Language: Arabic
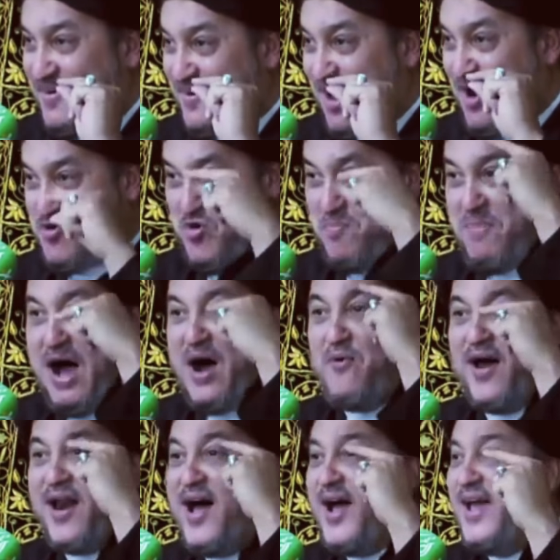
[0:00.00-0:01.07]
اكو ما
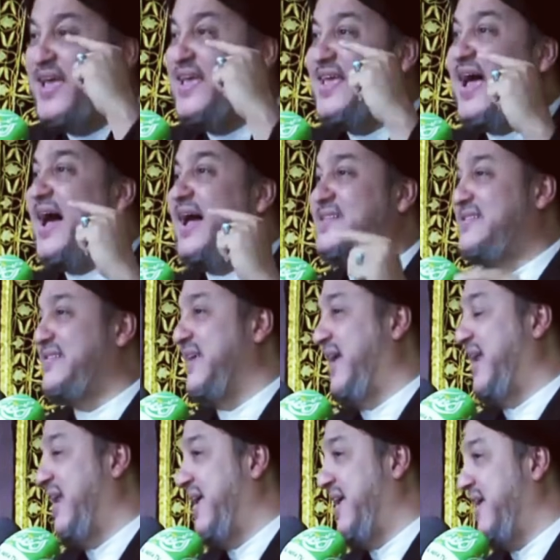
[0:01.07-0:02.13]
ورائيات
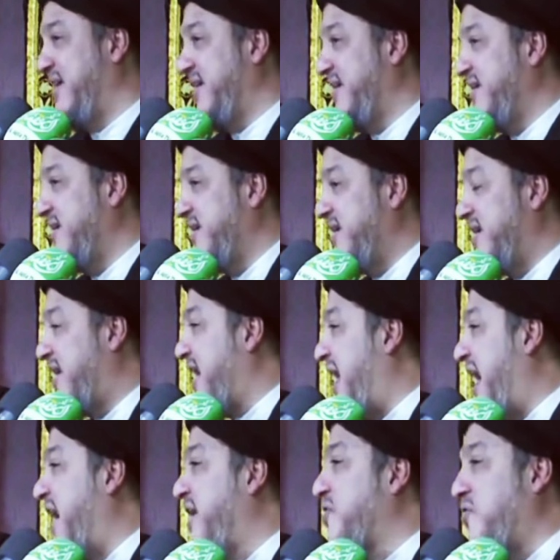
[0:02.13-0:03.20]
إله
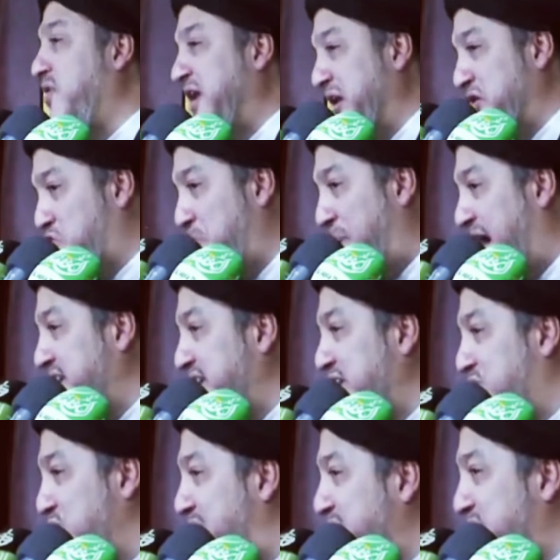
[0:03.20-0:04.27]
راح أنقل لكم
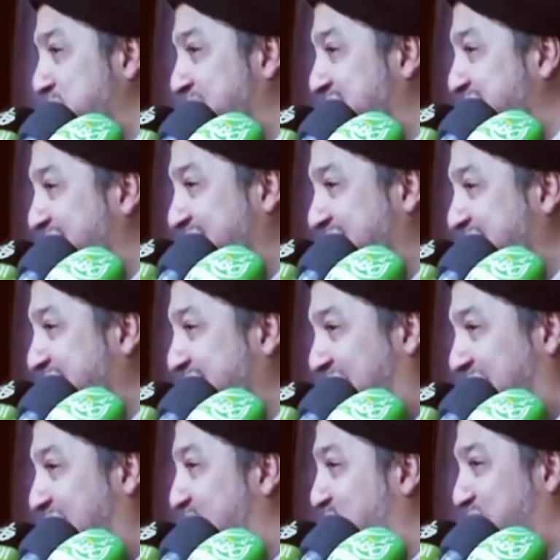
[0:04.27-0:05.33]
حديث وأتمنى اللي
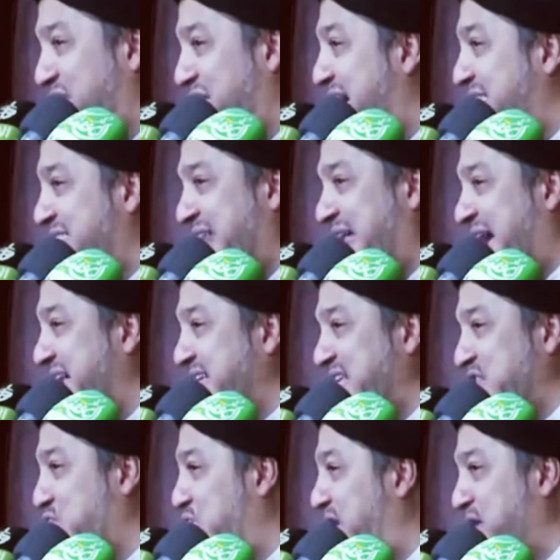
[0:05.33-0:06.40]
حافظ هذا
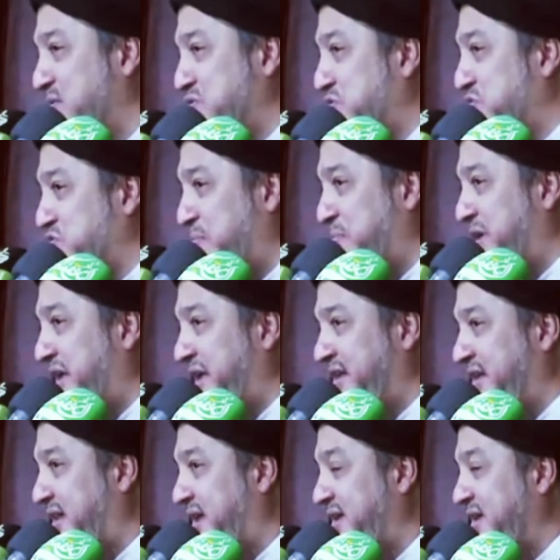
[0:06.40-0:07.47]
الحديث ولو جزء من
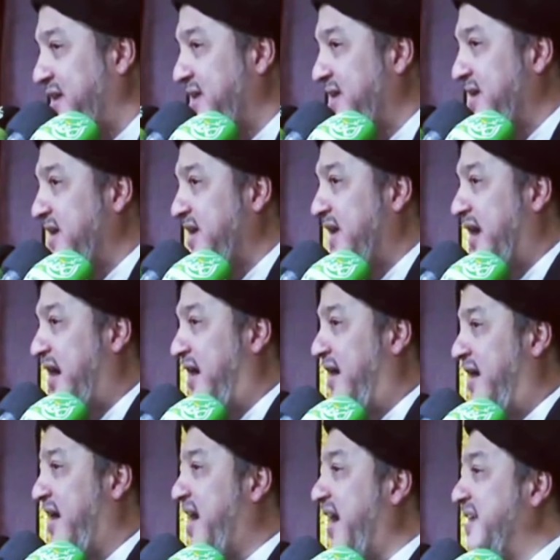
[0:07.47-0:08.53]
عنده
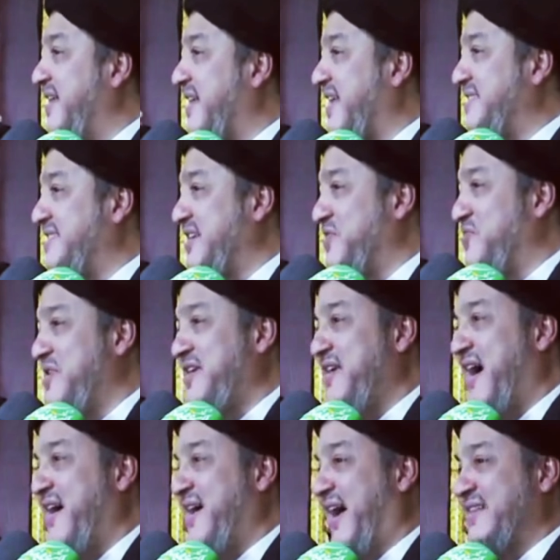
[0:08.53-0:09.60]
ها خلي يردد
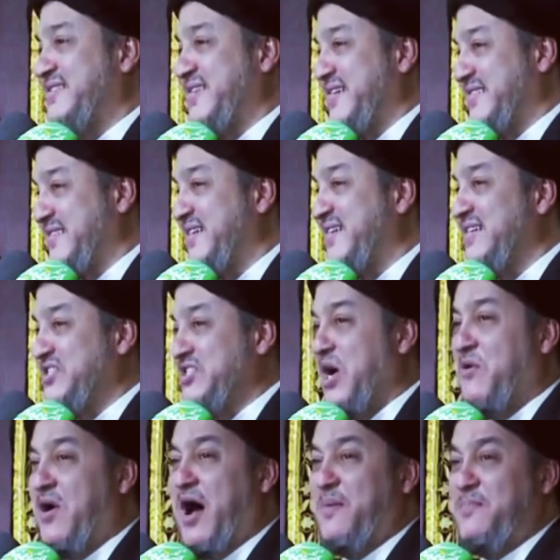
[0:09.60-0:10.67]
وياي حتى يصير
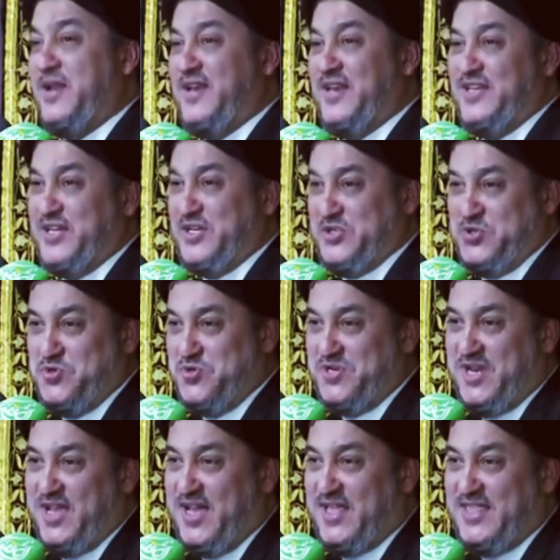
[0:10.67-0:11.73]
الجواب اللي
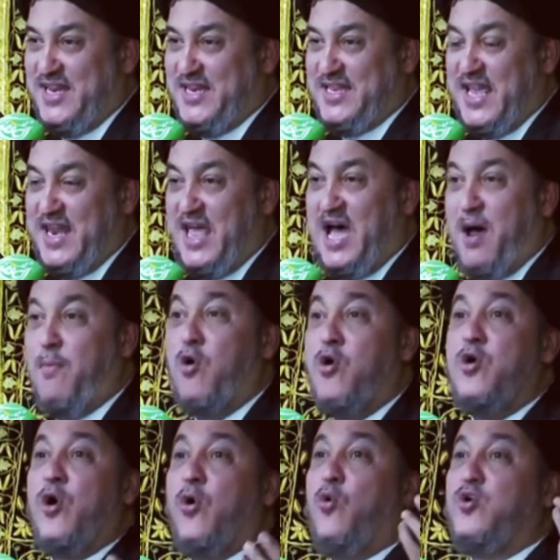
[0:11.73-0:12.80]
يحشون هذا الكلام
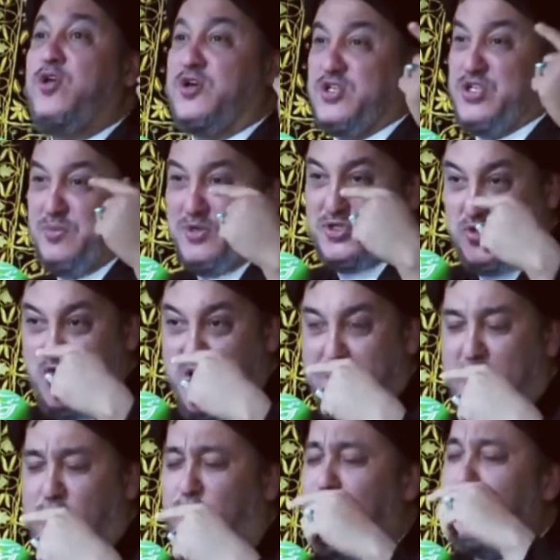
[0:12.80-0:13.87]
ويرتبط ويا
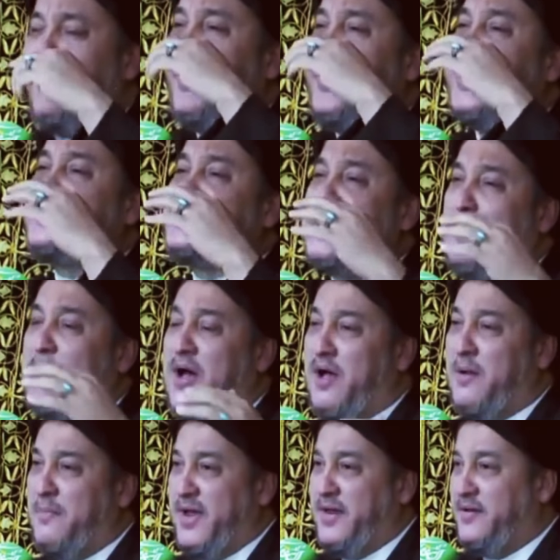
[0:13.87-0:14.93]
موضوعنا
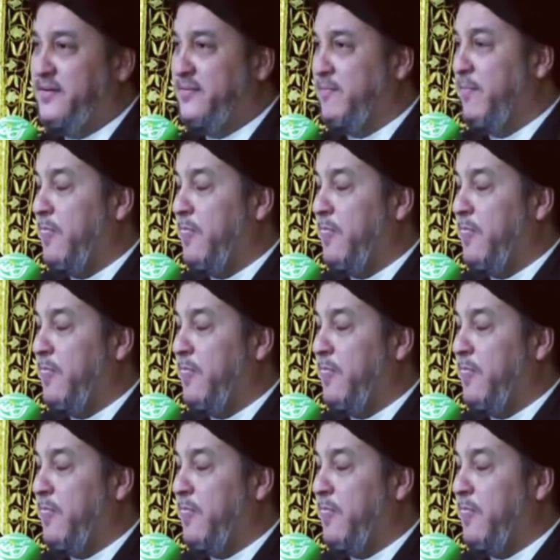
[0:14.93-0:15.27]
تماما